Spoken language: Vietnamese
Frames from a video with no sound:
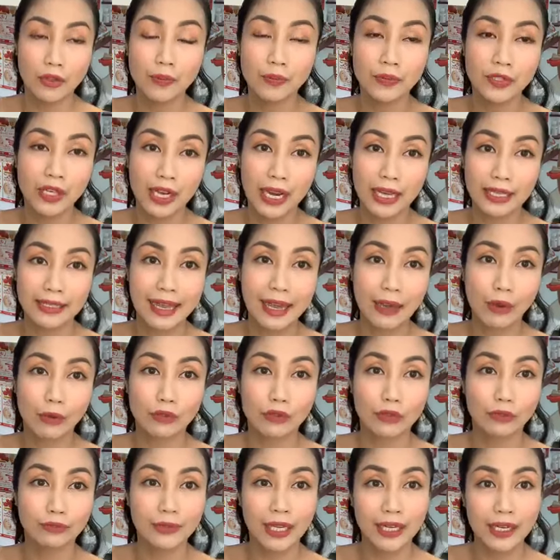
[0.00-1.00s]
giúp cho làn da của
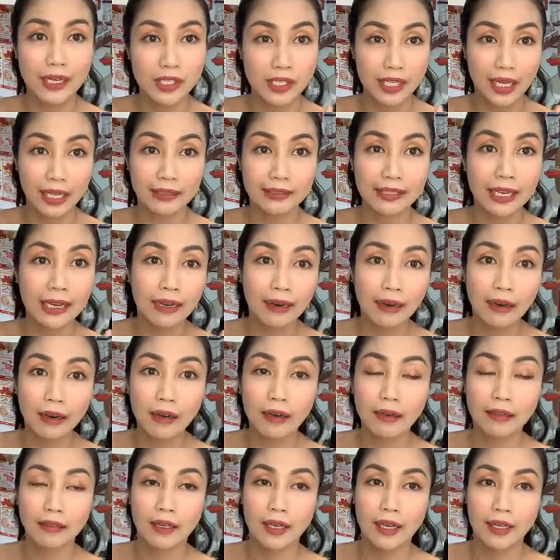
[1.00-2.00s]
chúng ta nó săn chắc
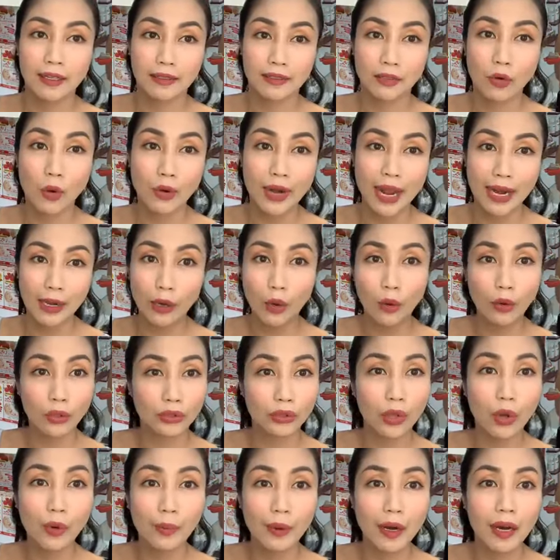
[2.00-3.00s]
hơn, độ đàn hồi
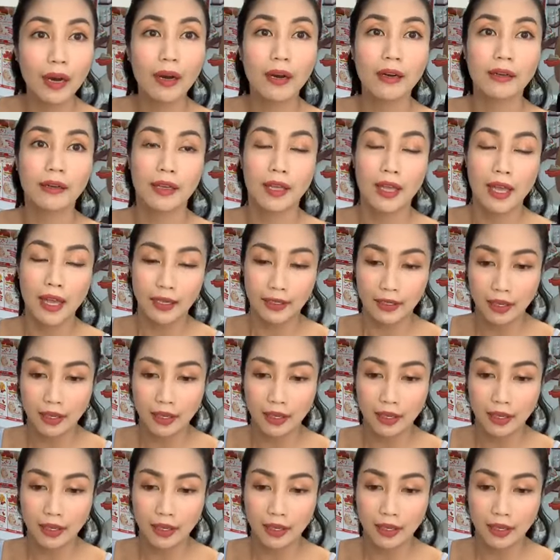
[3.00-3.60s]
tốt hơn.